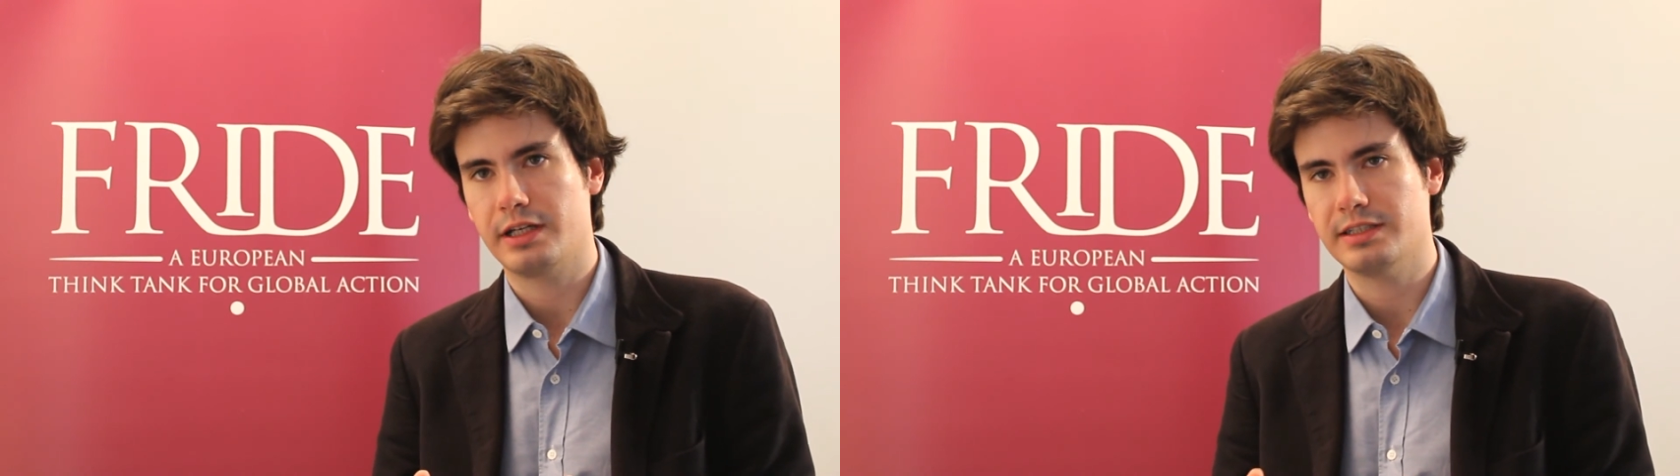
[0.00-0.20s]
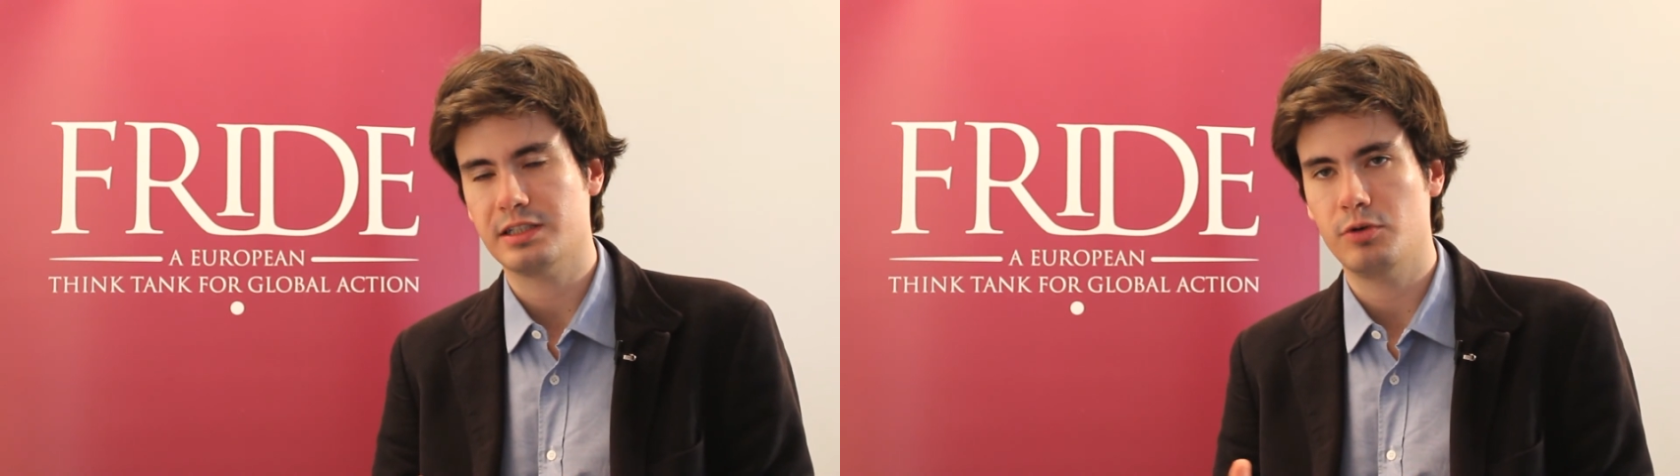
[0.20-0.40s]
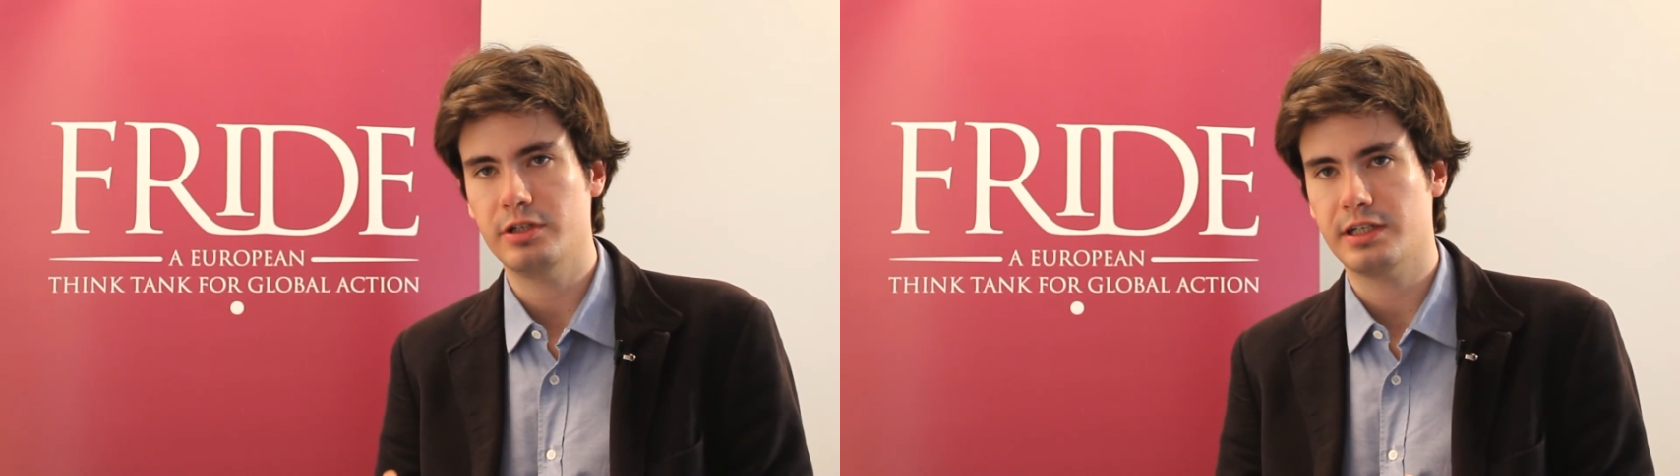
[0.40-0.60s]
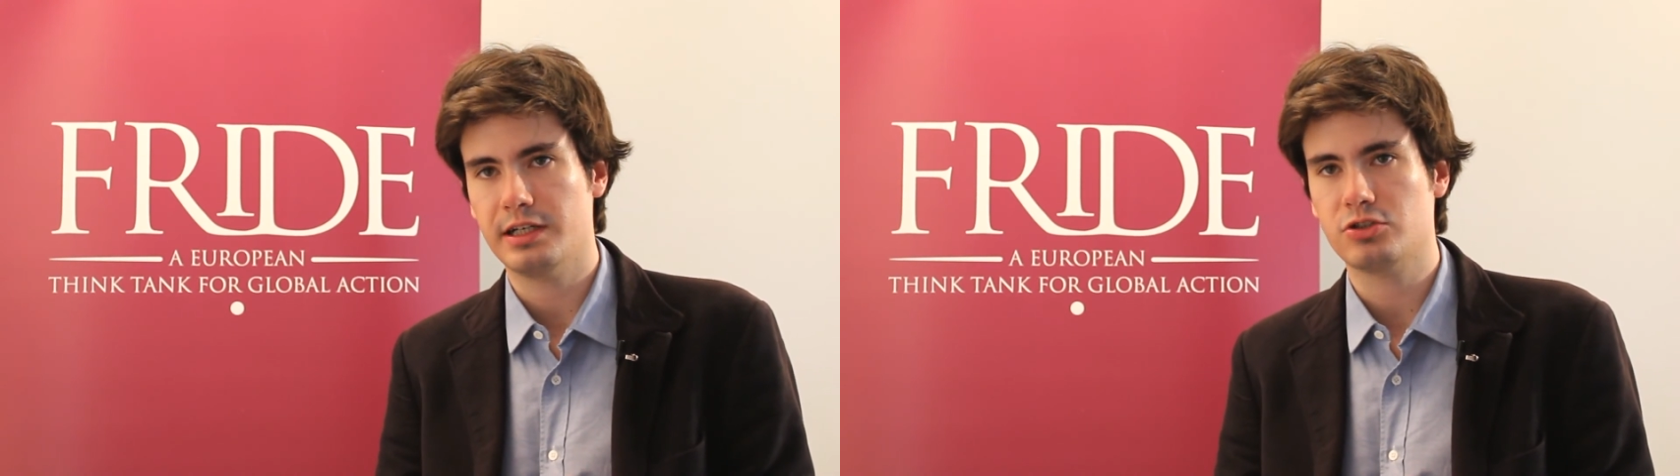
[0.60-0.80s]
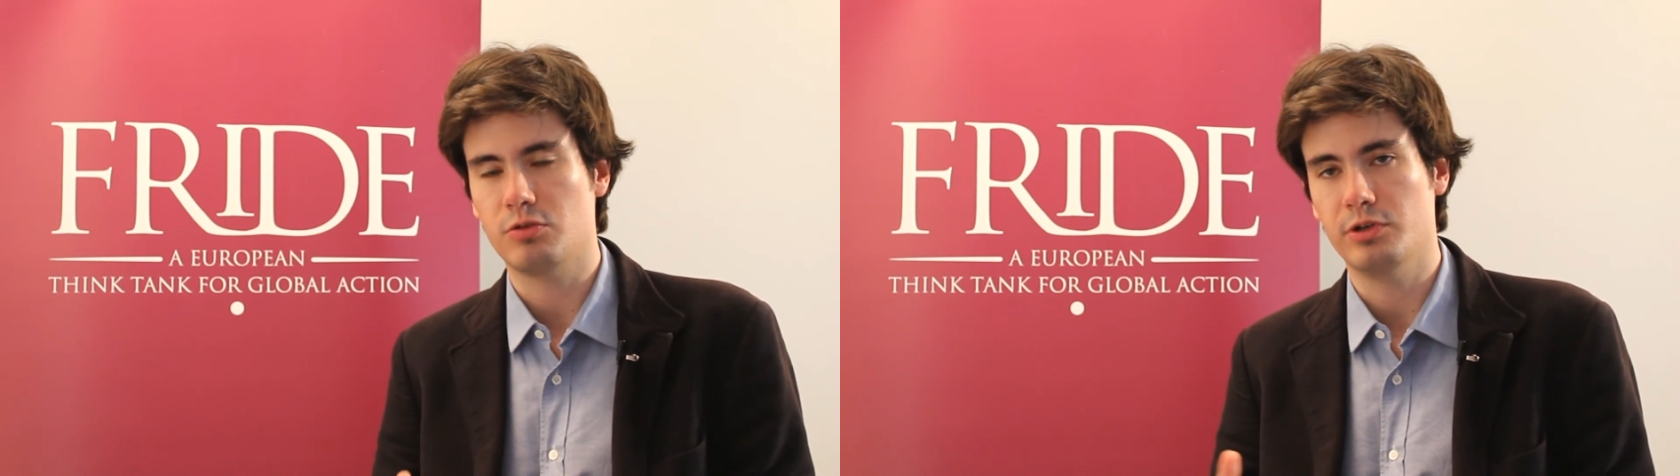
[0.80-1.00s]
que estas
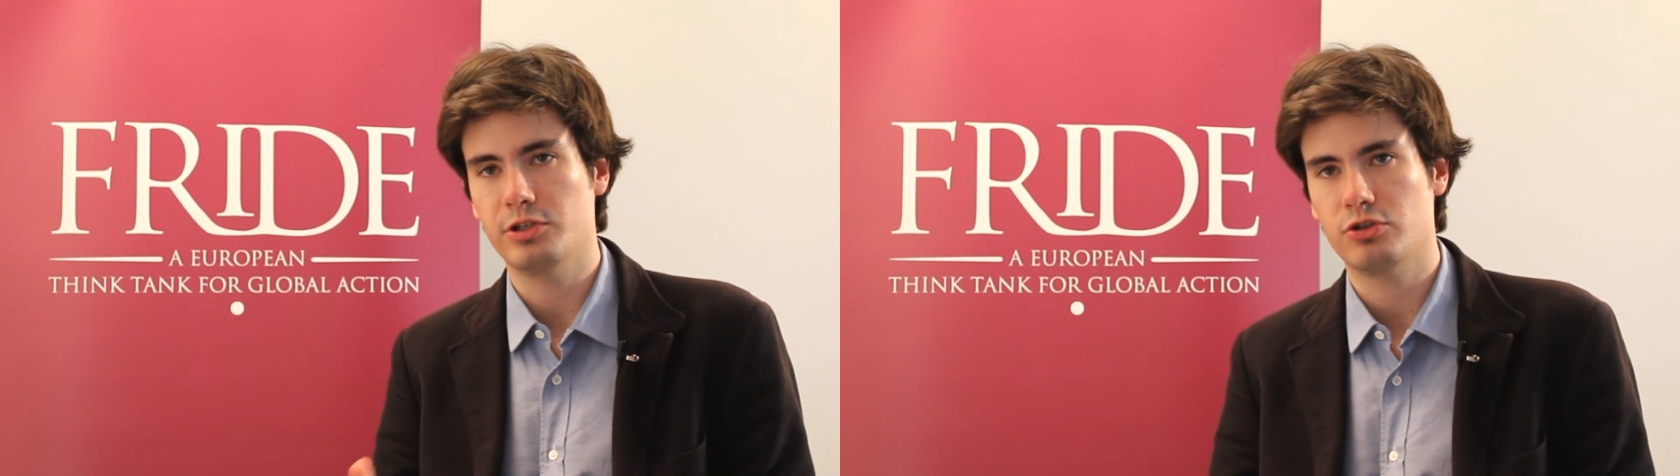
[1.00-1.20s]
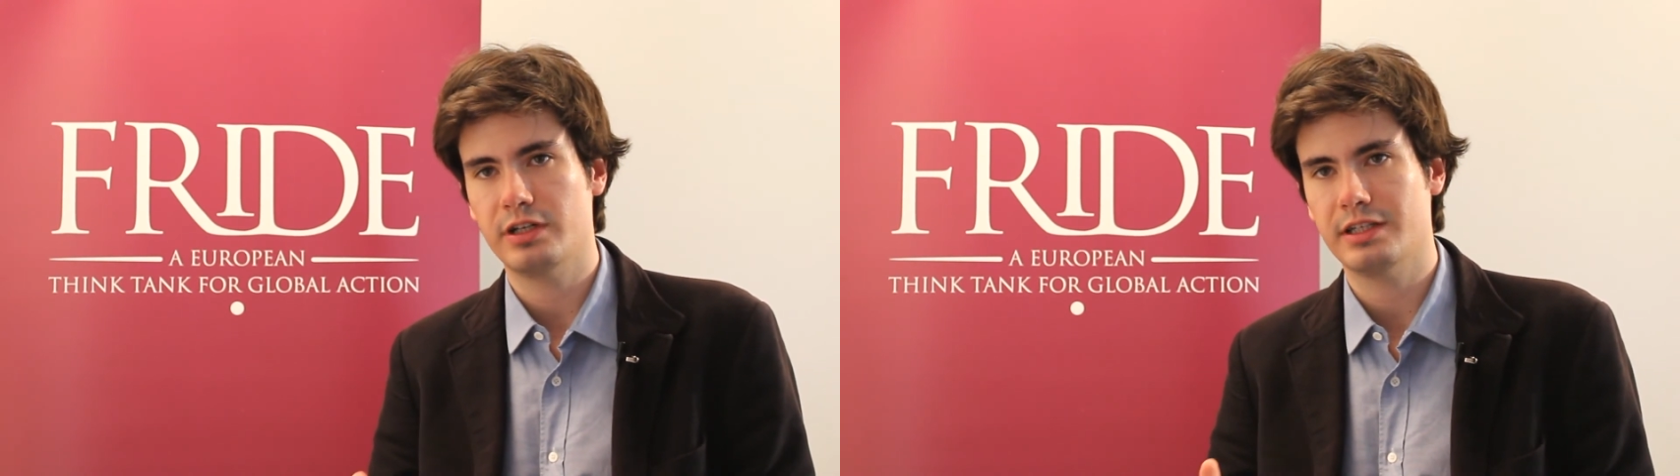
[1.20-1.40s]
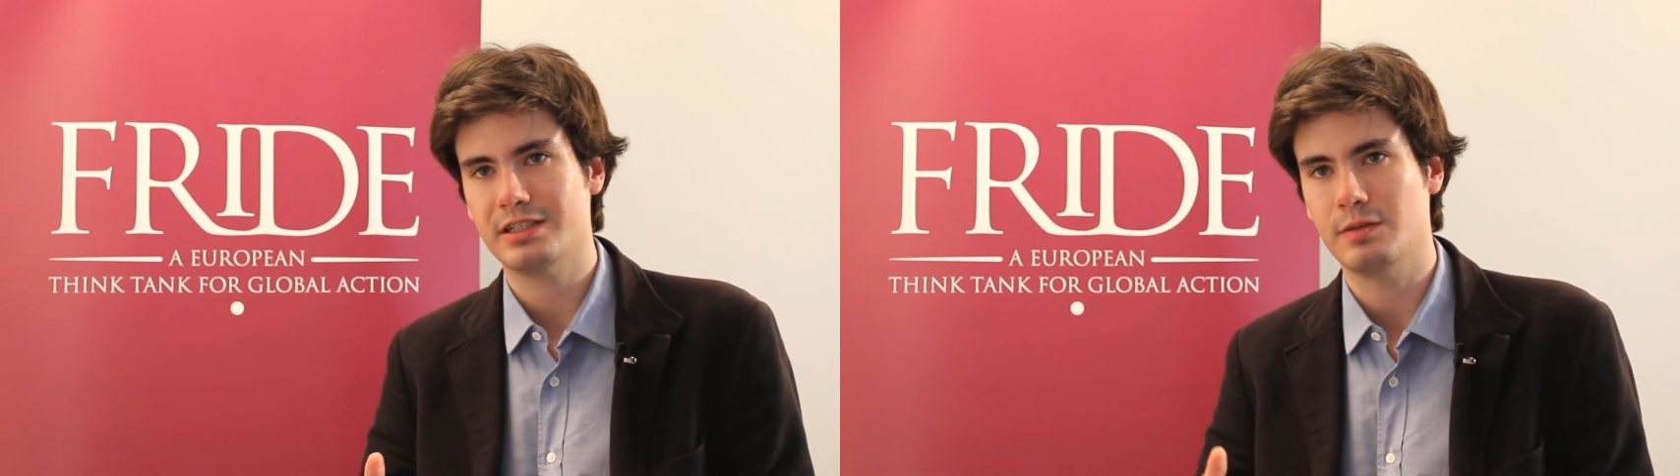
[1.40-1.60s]
políticas, como he dicho antes,